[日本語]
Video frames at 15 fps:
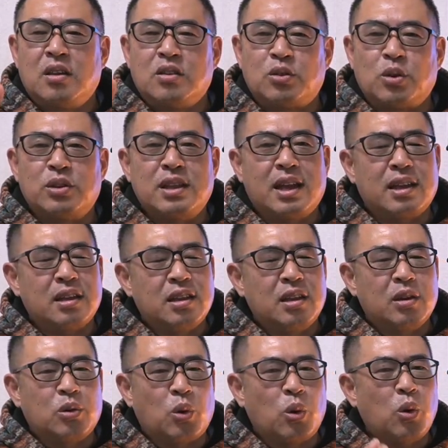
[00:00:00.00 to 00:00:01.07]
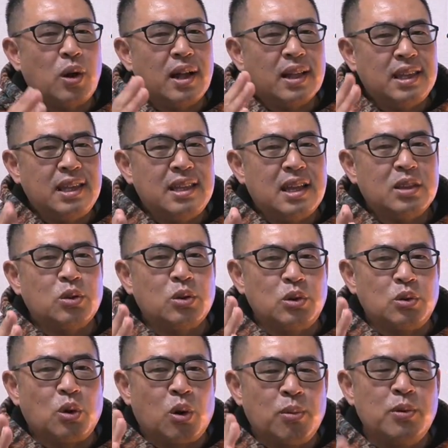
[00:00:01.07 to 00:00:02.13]
そんなここがいいなと
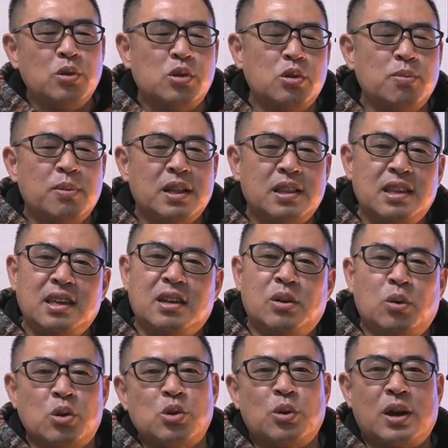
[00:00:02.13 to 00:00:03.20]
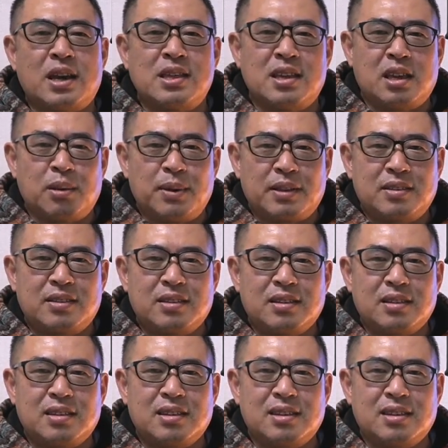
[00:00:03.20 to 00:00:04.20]
いう思う順番にご紹介していきます。